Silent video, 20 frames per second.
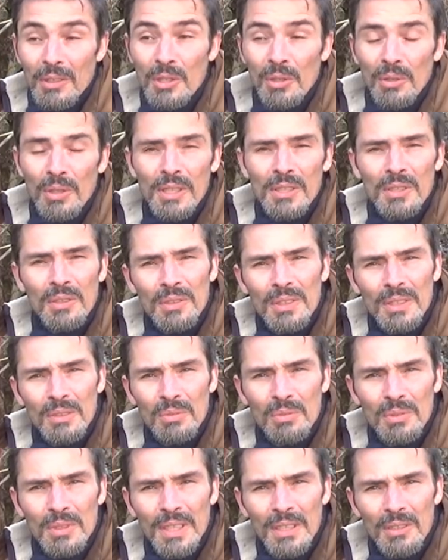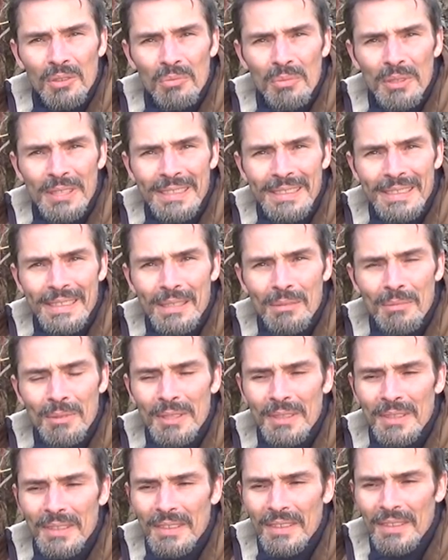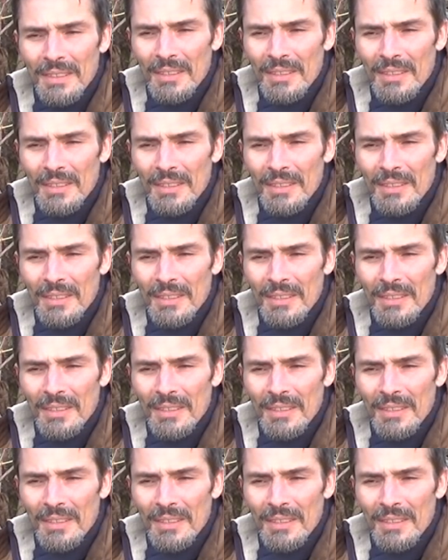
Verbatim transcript: collectionner tout ce qui est comestible,